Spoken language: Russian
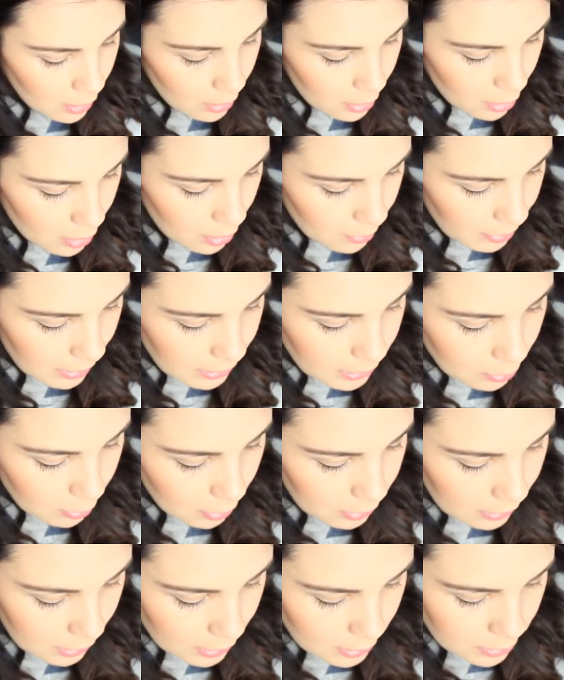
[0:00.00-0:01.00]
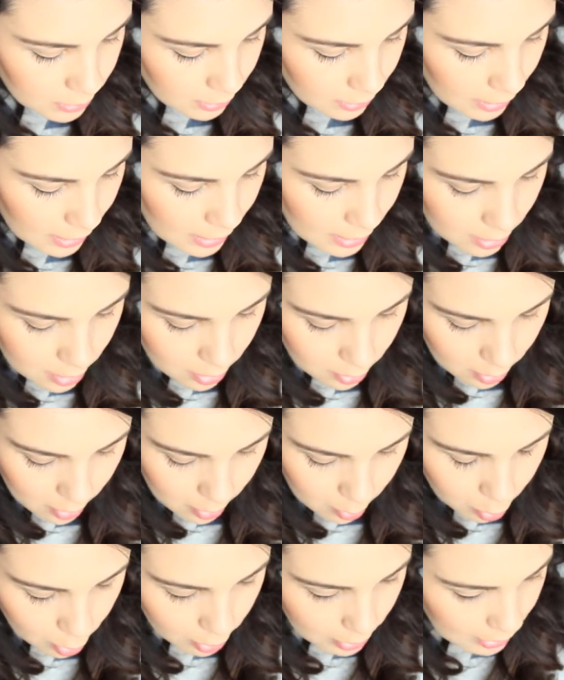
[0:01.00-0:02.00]
А, поэтому она такая
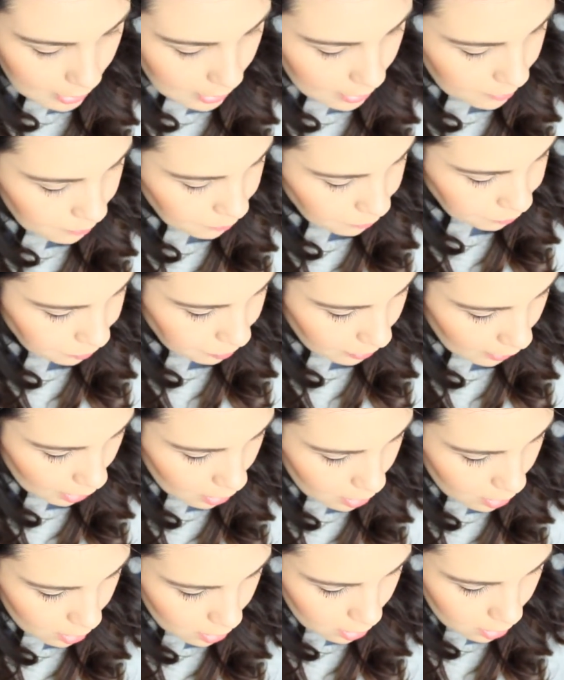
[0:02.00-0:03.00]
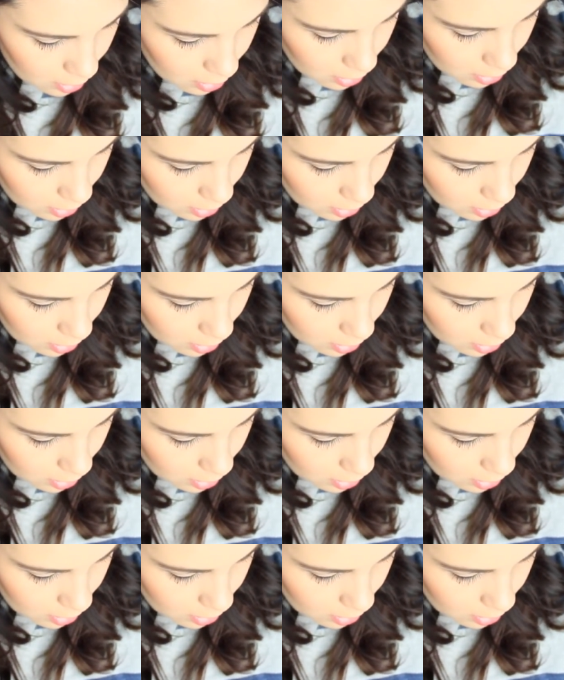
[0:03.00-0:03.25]
более а,